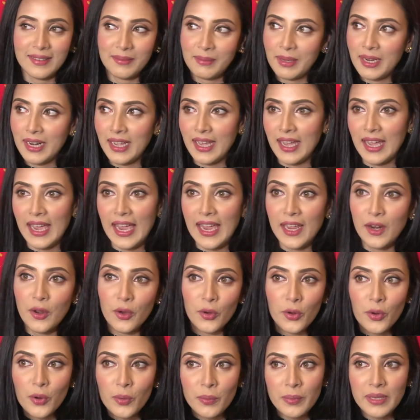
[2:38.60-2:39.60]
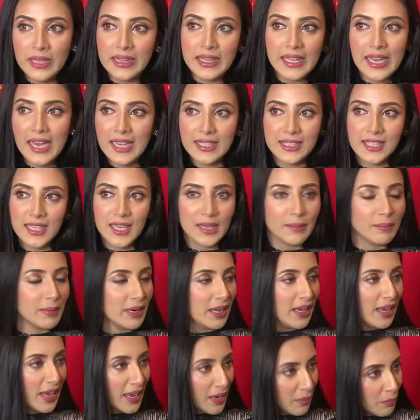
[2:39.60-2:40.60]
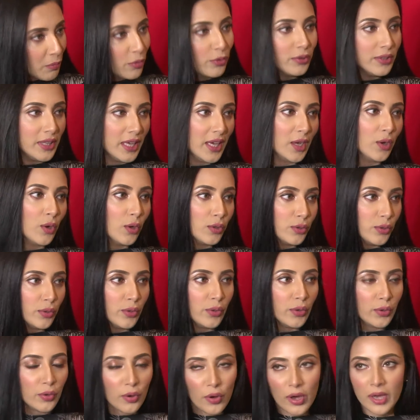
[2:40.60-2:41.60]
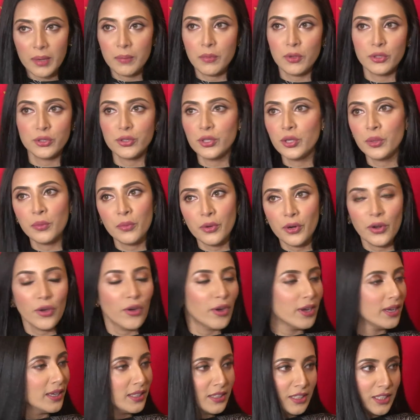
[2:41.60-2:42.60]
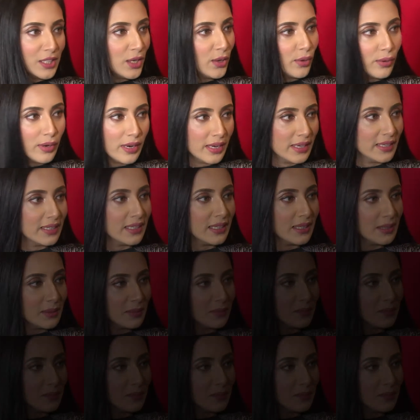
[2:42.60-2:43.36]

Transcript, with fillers: মানে এইরকম ইতিহাসে মানে এর মধ্যে গত কয়েক বছরও মনে হয় ছিল না এটা